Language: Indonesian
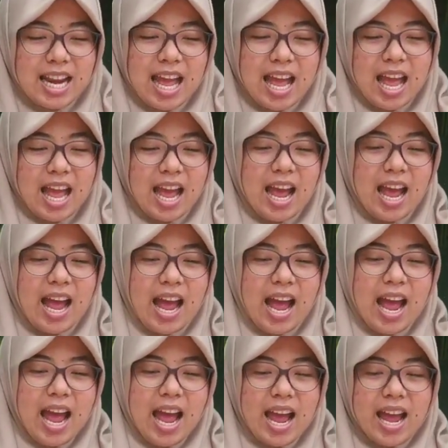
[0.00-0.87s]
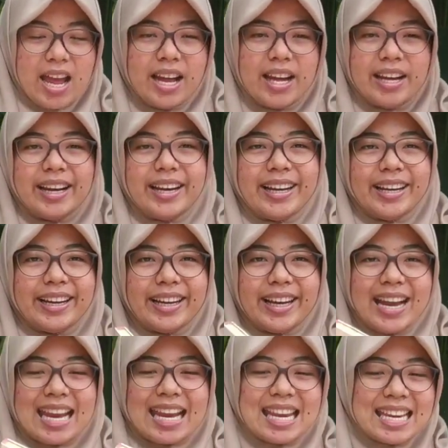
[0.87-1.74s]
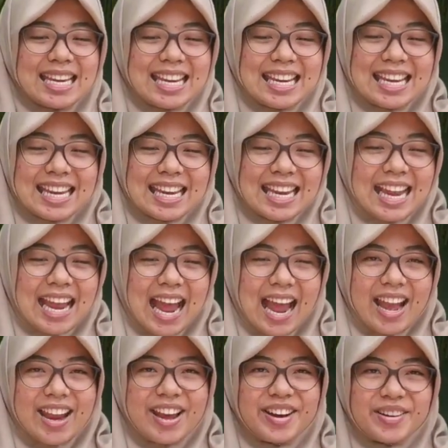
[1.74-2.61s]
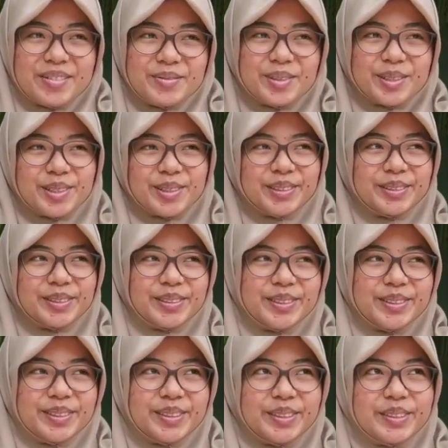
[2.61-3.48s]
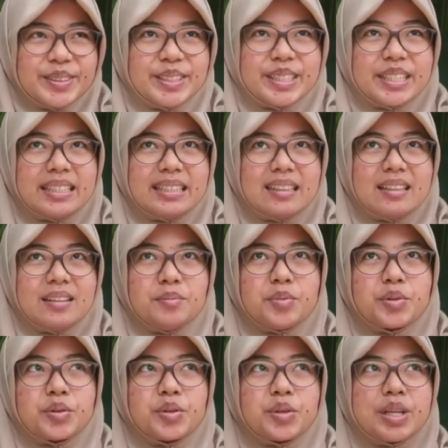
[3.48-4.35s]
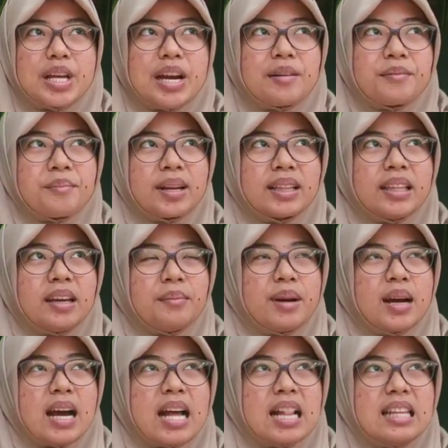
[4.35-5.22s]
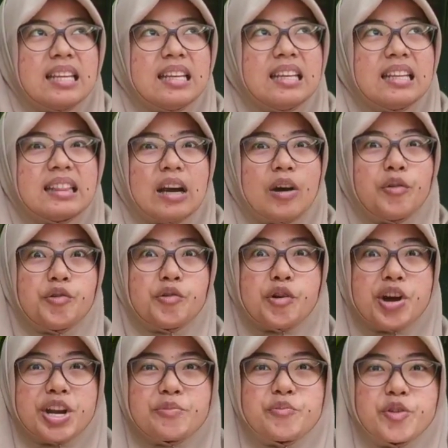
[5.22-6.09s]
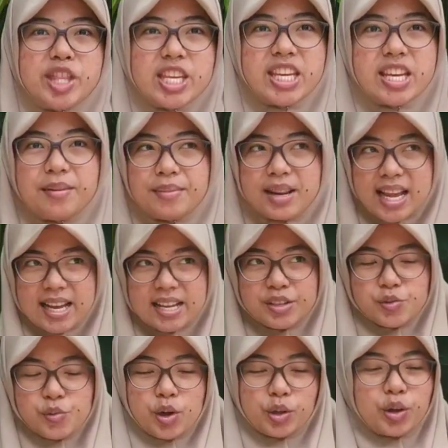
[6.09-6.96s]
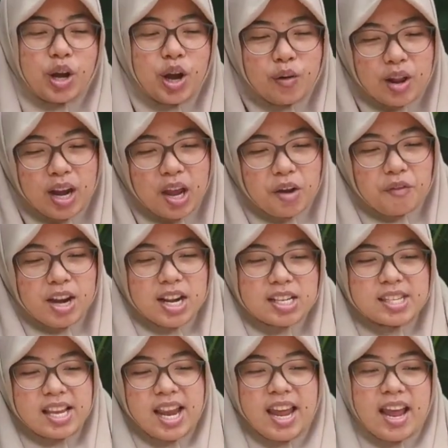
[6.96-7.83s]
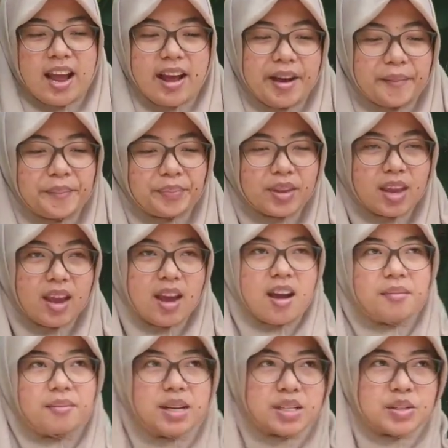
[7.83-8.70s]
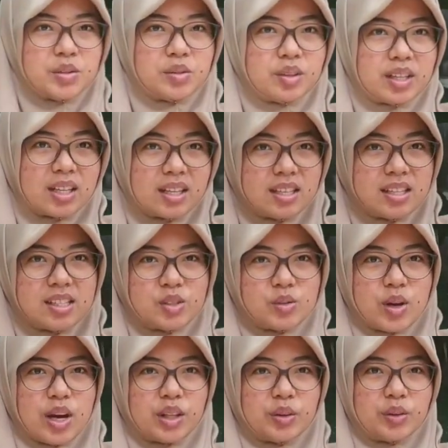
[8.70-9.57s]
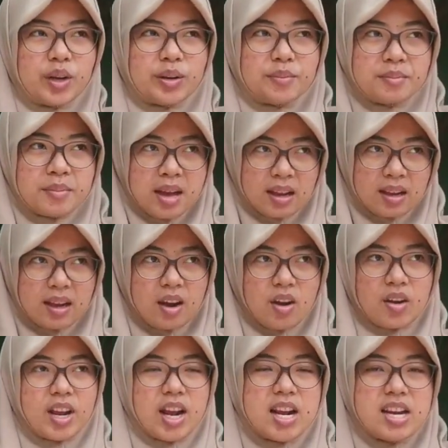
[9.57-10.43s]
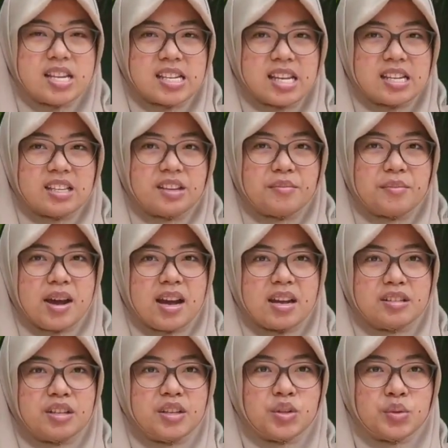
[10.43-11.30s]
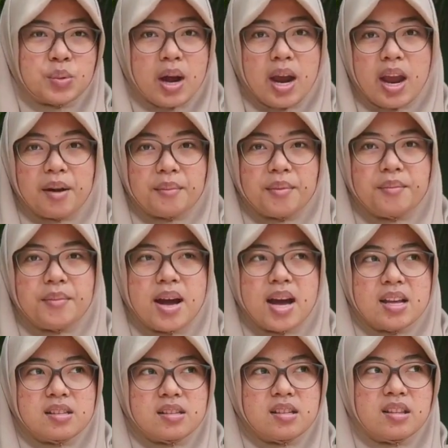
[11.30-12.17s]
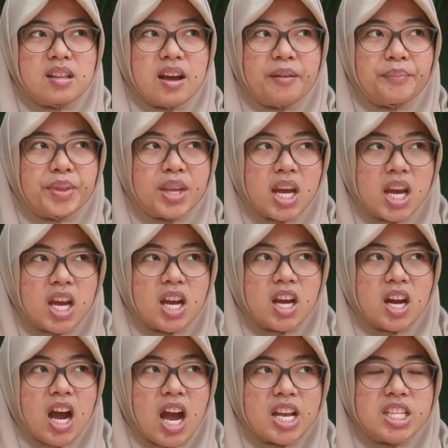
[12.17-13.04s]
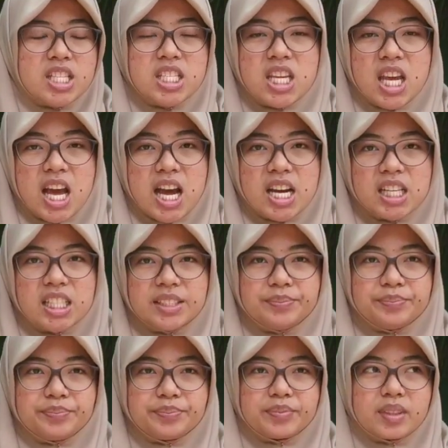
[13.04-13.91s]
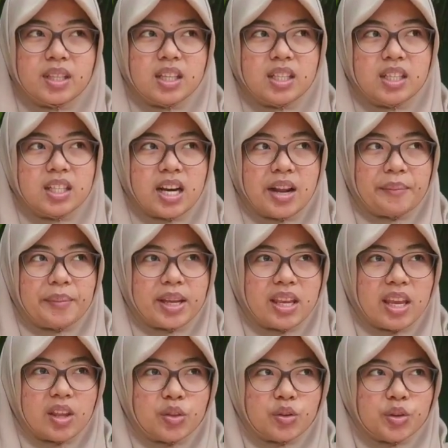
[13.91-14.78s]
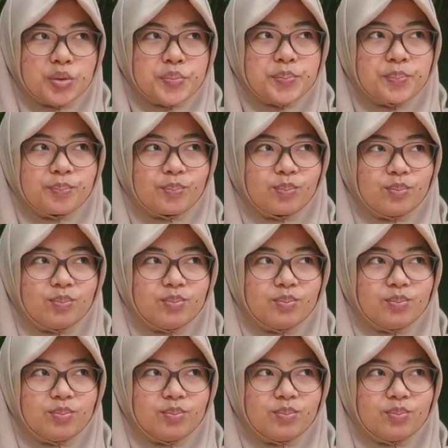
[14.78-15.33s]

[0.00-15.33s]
Nah, ini ada buku buku yang pertama kali di tahun 2013 waktu awal-awal saya masuk ke suatu lembaga organisasi mahasiswa yang membahas tentang ajian e, namanya itu